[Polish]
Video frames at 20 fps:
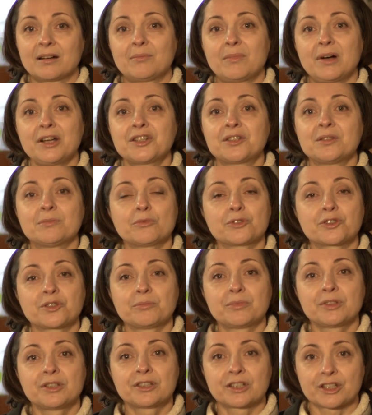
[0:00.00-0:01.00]
Maś nie
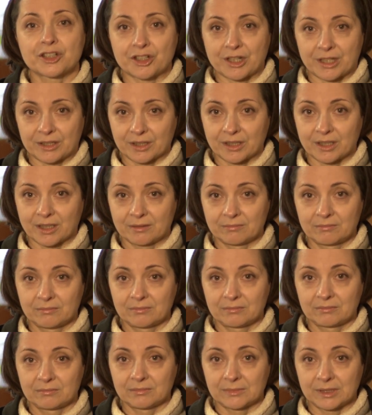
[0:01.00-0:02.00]
może być za rzadka,
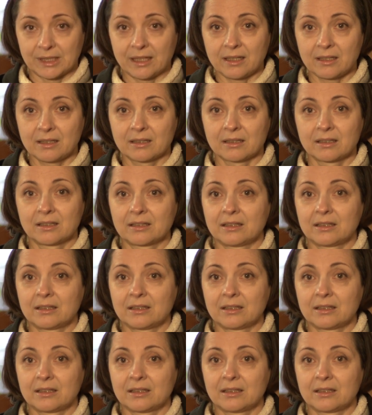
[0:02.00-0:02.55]
tak?